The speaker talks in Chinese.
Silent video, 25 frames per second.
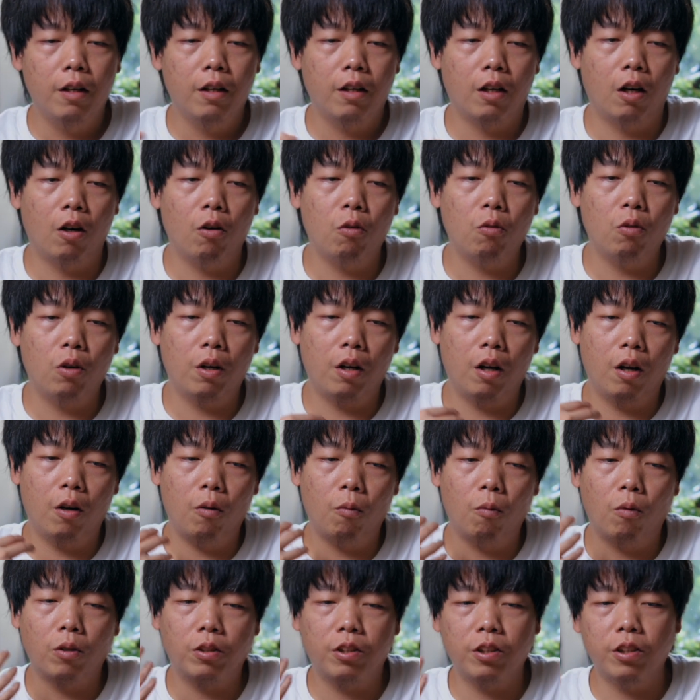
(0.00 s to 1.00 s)
然后呢，
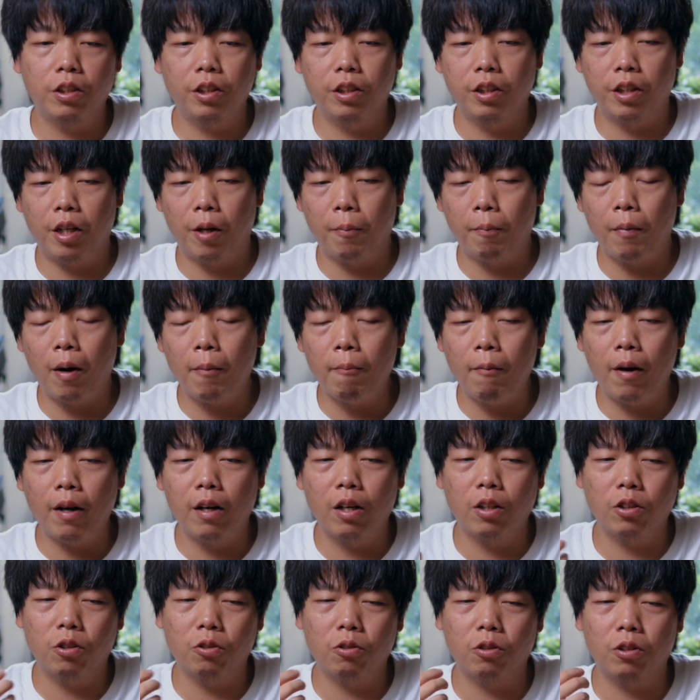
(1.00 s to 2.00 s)
我自己也慢慢
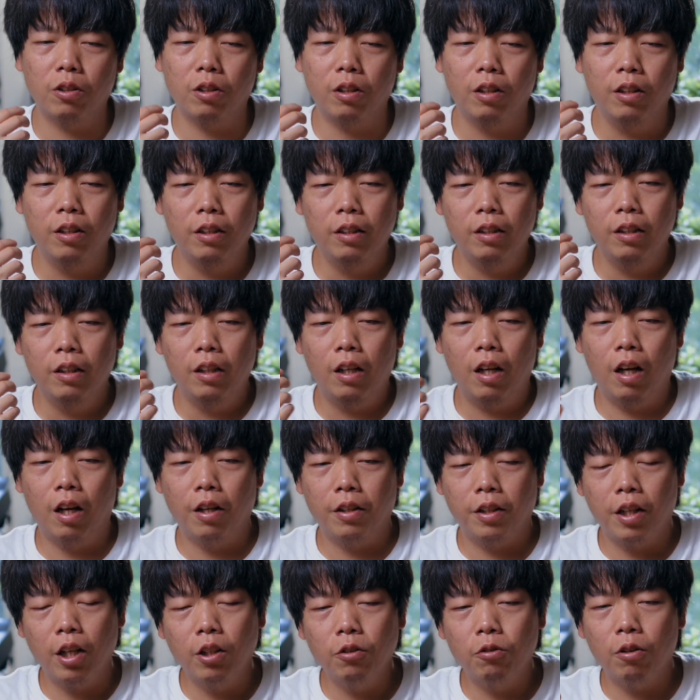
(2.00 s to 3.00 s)
的就是，呃，
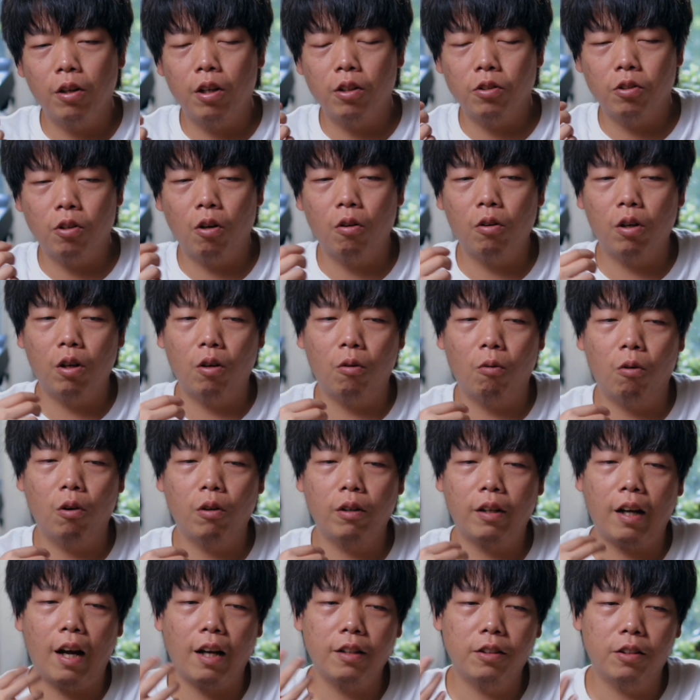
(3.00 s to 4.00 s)
厌倦了之后呢，我
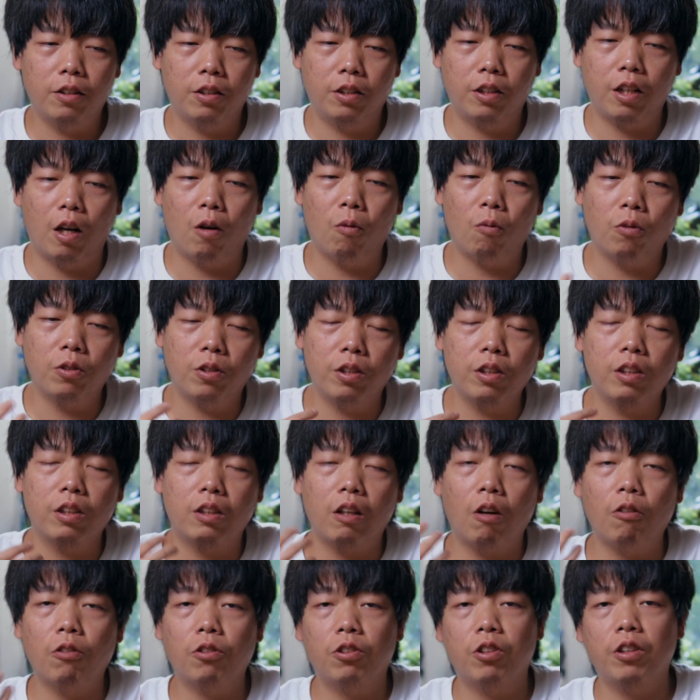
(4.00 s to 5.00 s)
会开始想我自己
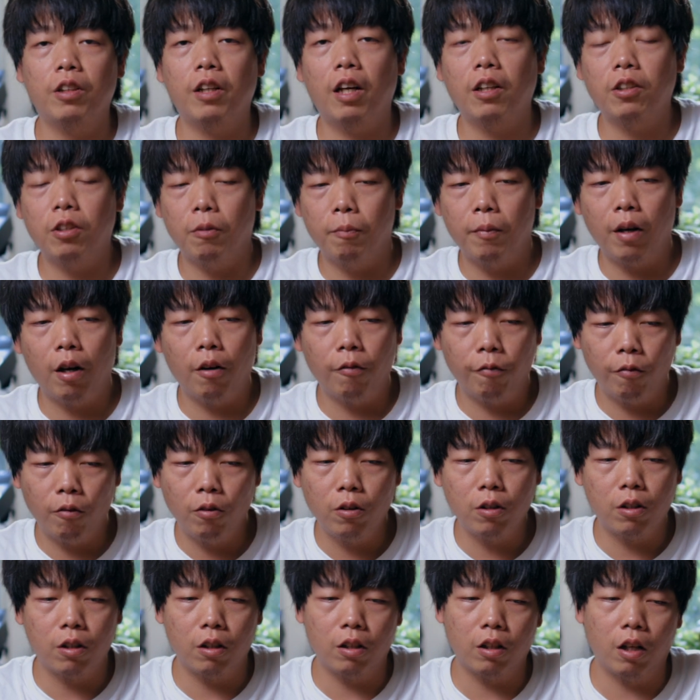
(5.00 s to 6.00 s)
到底是应该什么样的
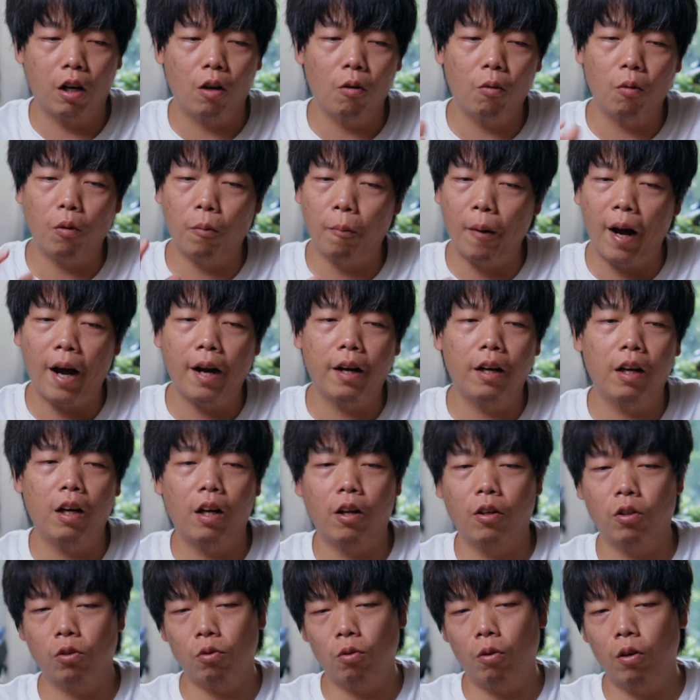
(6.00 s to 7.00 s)
风格。然后我拍了
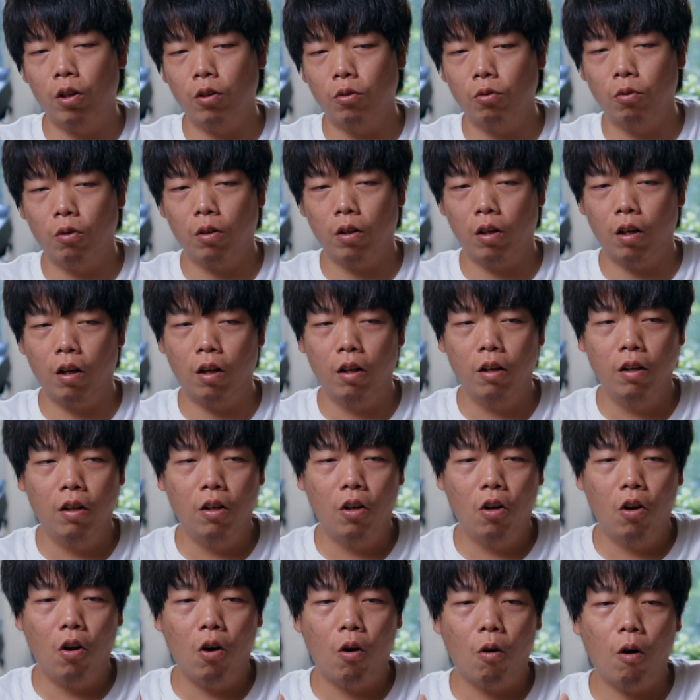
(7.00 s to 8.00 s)
很多很多的
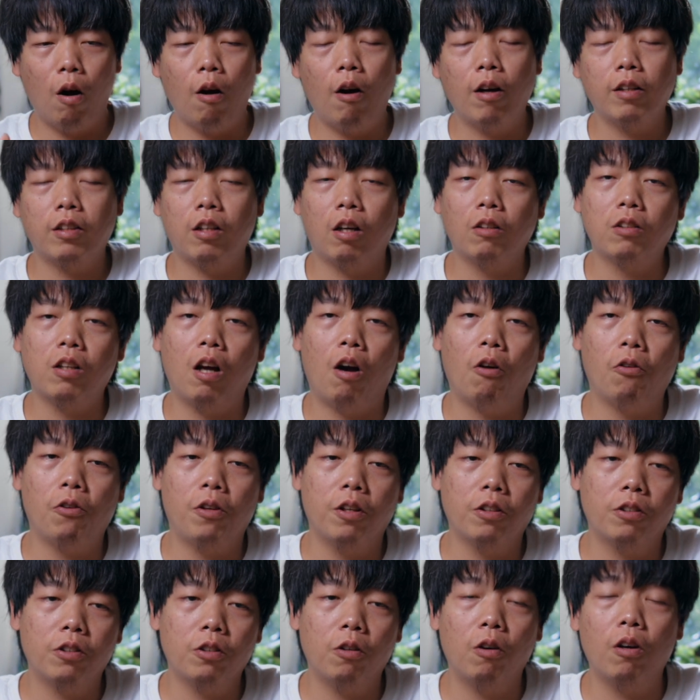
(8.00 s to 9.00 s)
花花草草，
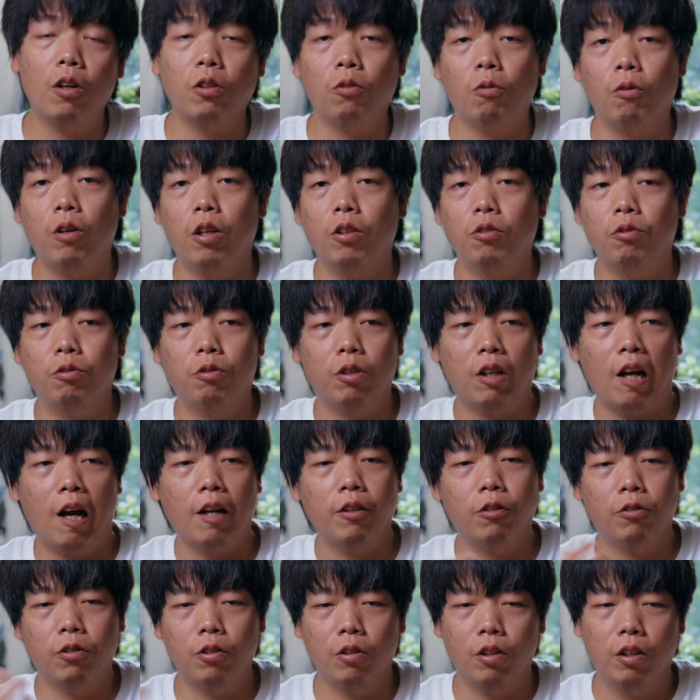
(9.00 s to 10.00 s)
也是有很多人去
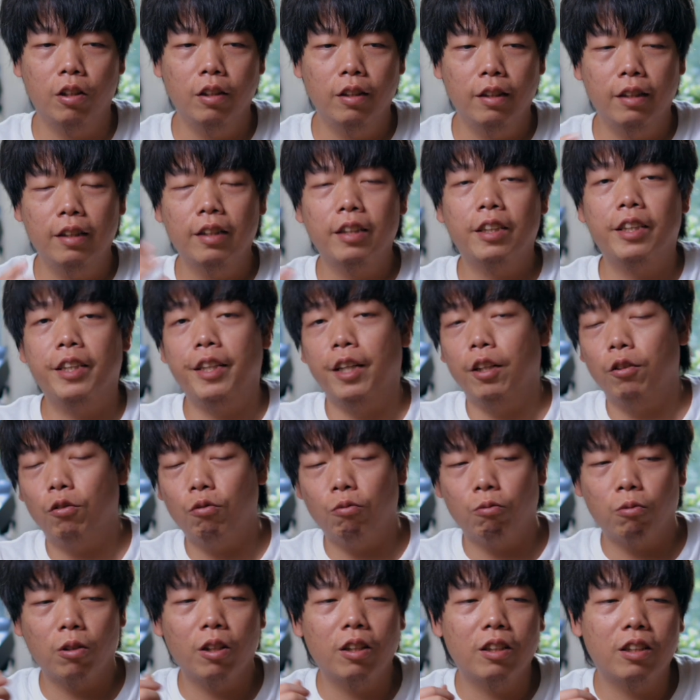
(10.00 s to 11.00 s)
看，就是解
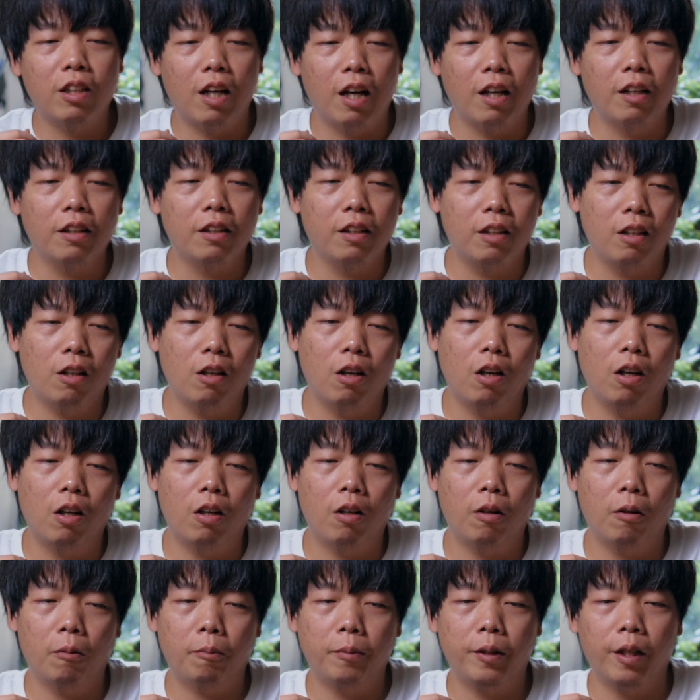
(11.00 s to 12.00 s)
读的这样一
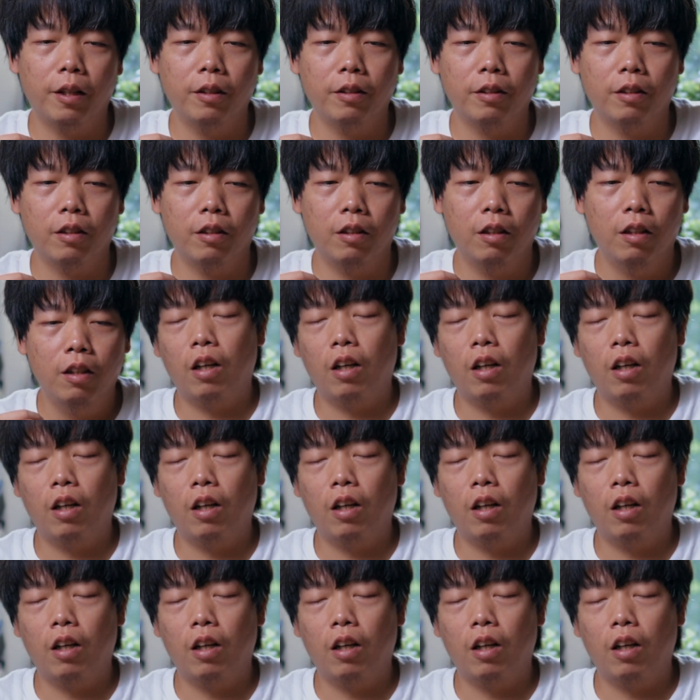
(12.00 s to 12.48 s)
个片子。